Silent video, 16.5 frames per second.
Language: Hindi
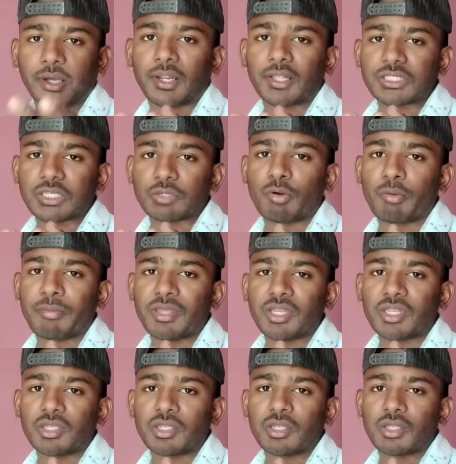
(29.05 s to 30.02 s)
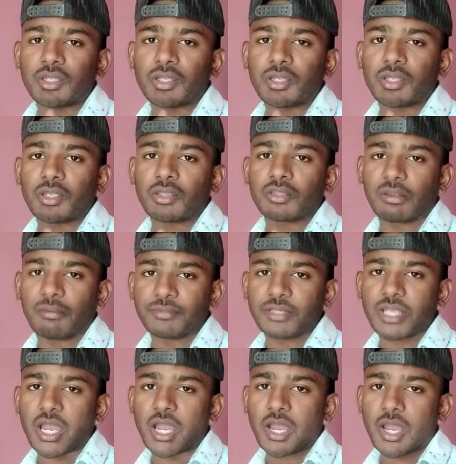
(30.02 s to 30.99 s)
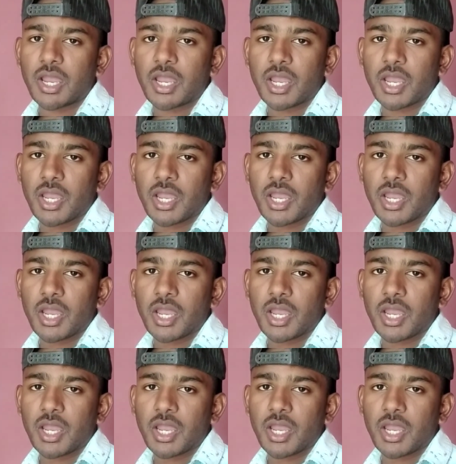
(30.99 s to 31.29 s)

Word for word: करा से वो मेरी समझा